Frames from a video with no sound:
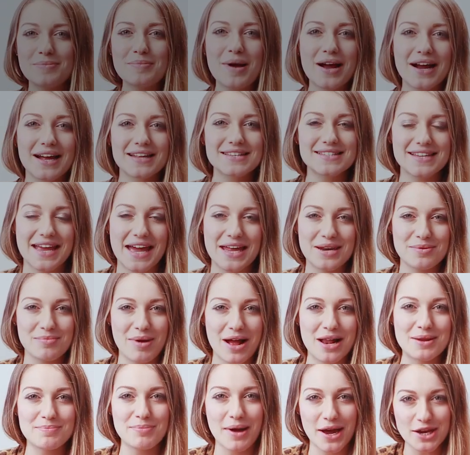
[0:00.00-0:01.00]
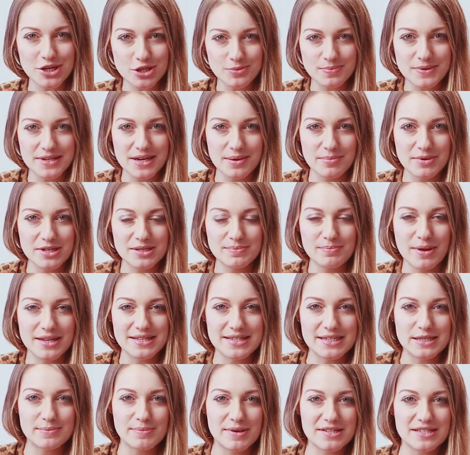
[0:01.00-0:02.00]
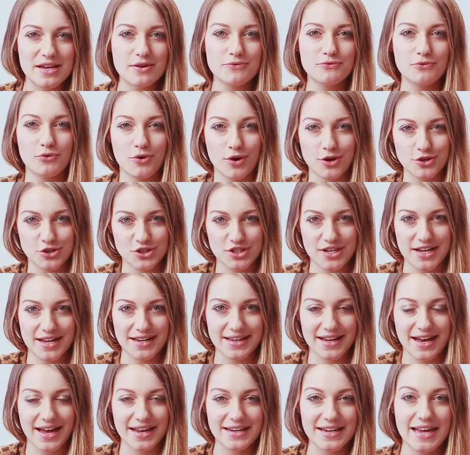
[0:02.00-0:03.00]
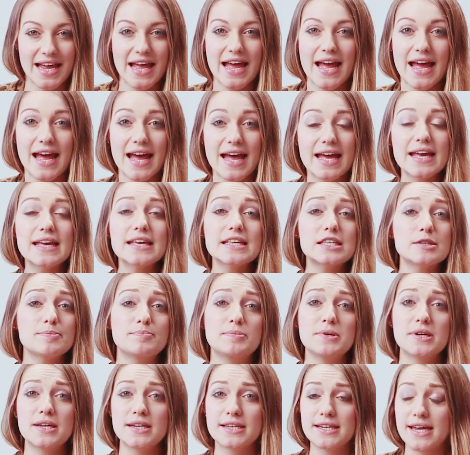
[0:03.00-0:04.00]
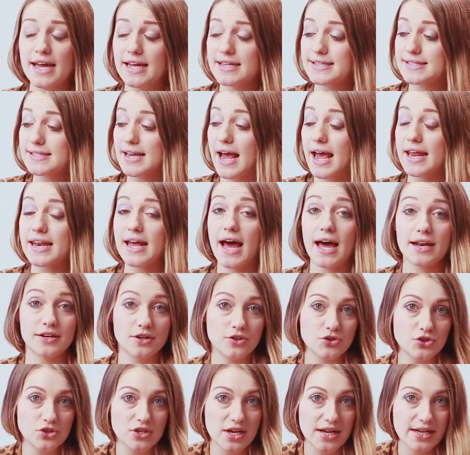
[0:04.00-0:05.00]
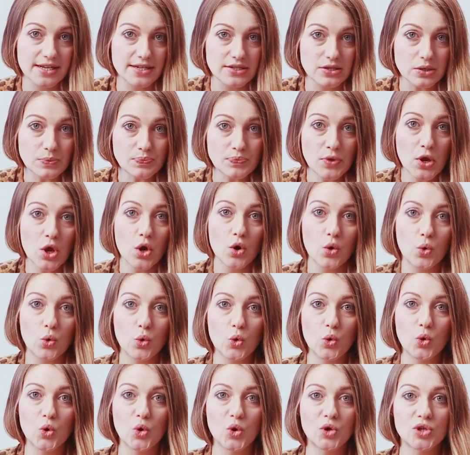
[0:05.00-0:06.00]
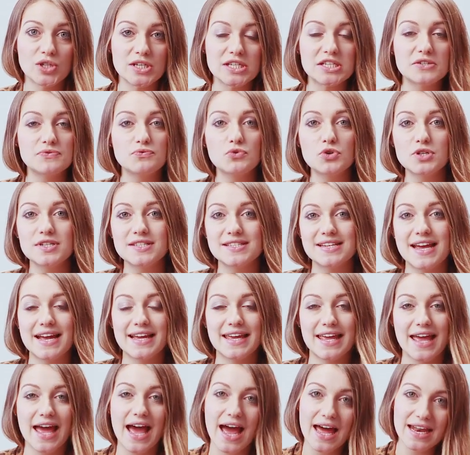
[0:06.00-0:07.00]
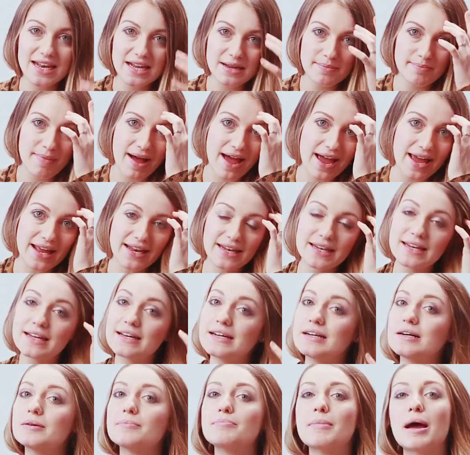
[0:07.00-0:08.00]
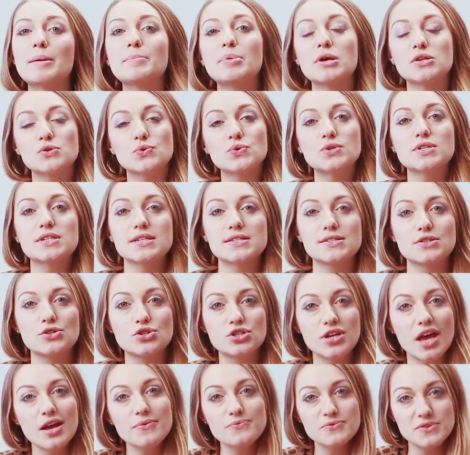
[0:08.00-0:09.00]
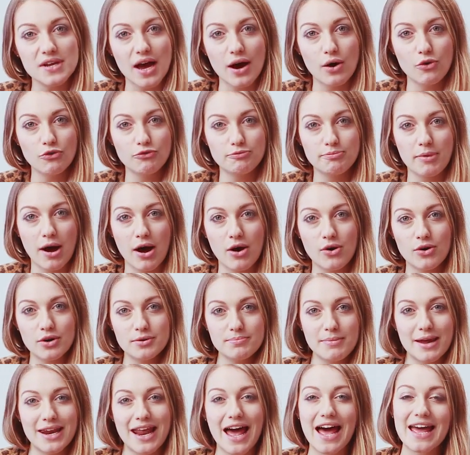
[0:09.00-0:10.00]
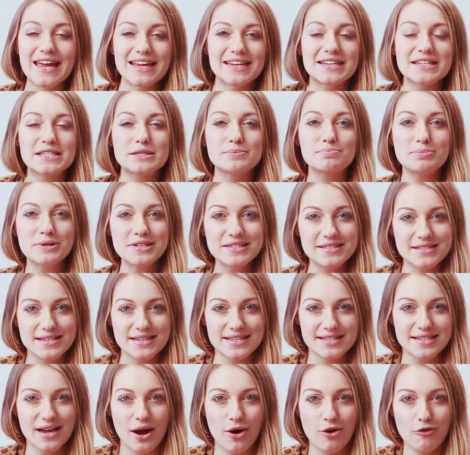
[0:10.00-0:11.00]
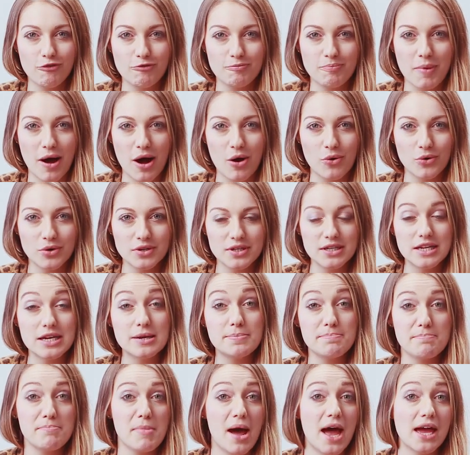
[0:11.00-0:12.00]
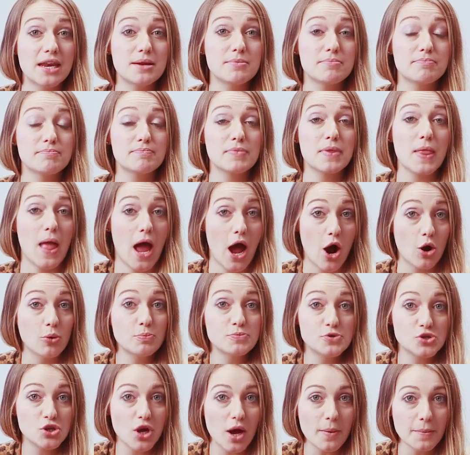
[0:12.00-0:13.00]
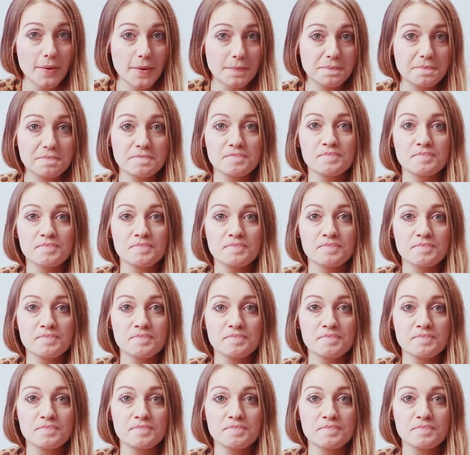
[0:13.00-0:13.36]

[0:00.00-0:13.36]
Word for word: immer ganz gerne mal ein Beispiel, damit man sich es besser vorstellen kann. Ich bin jetzt eine Angestellte und ich würde sehr gerne mein, äh, mein persönliches Geschäft aufbauen, mein eigenes Business aufbauen neben meinem Hauptjob